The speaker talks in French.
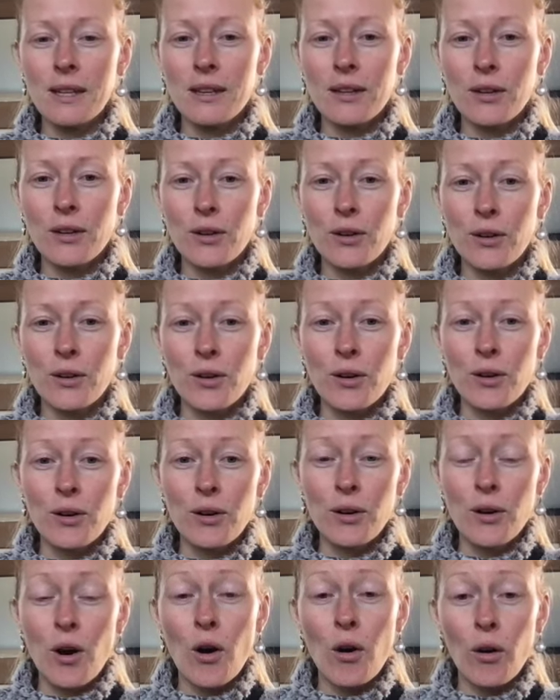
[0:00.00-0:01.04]

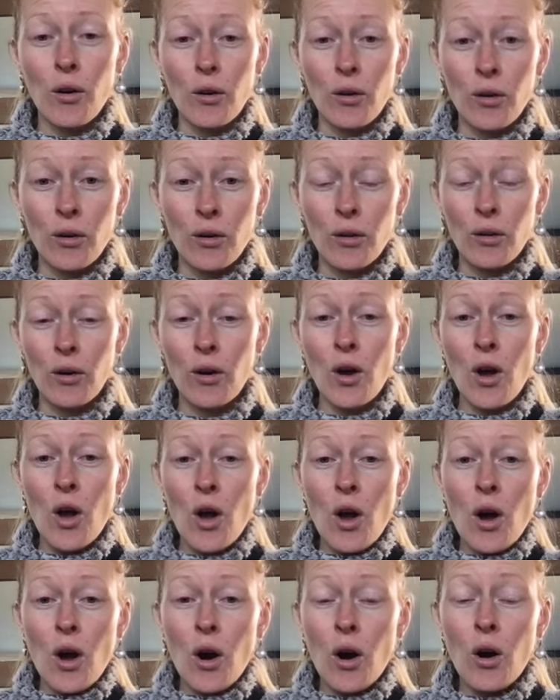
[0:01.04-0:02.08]
en,
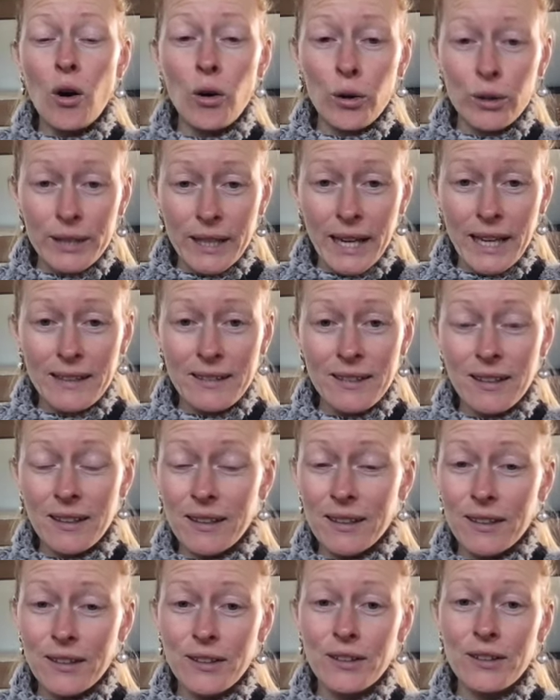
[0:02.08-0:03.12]
retraite
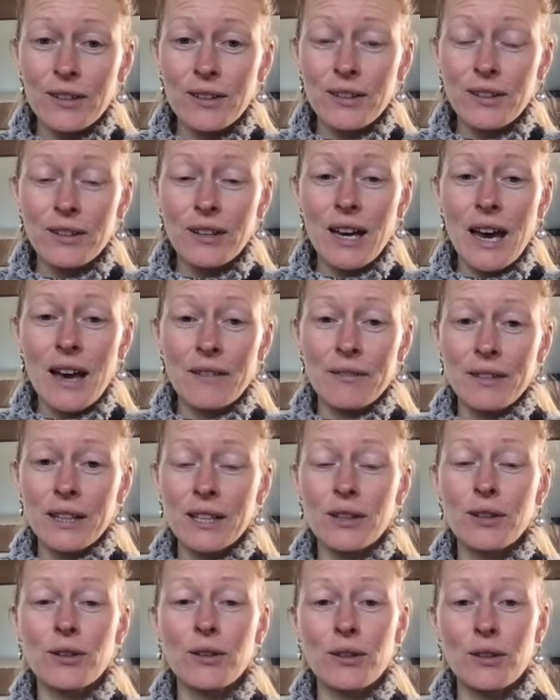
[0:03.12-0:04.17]

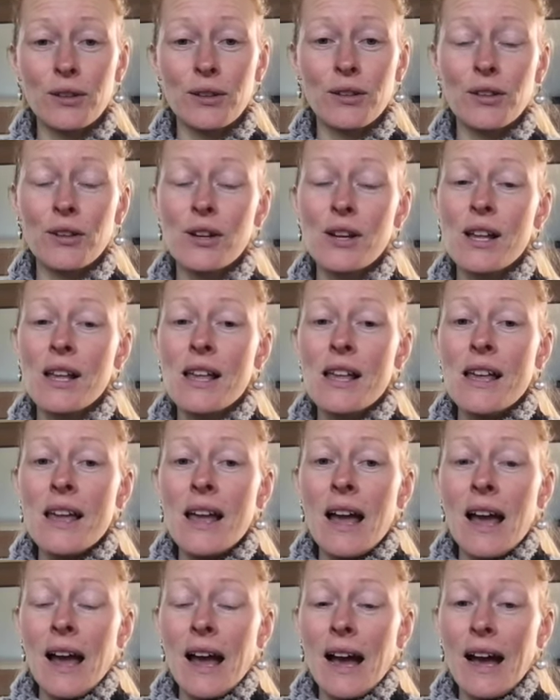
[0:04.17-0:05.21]
avec
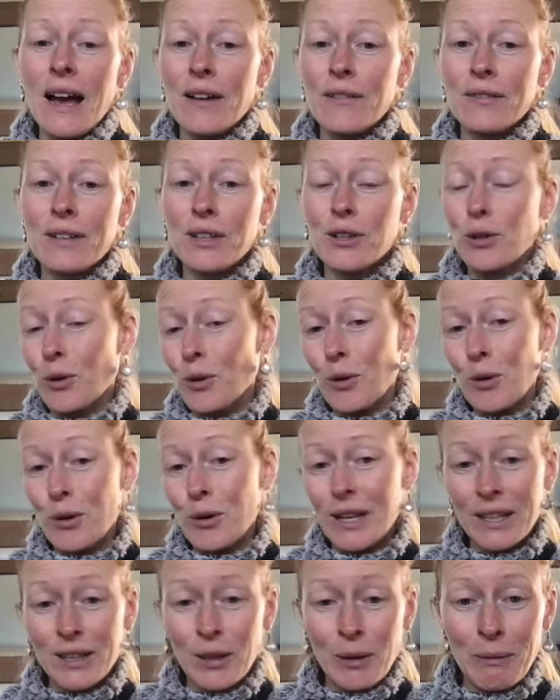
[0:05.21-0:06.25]
avec
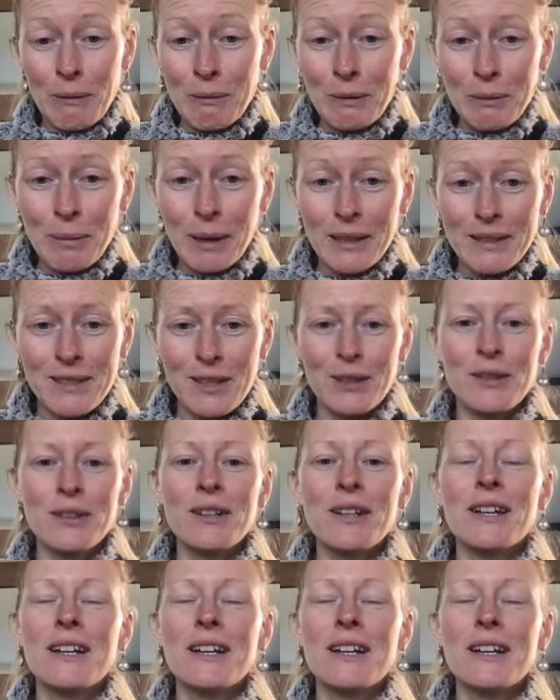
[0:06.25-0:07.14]
énormément de personnes.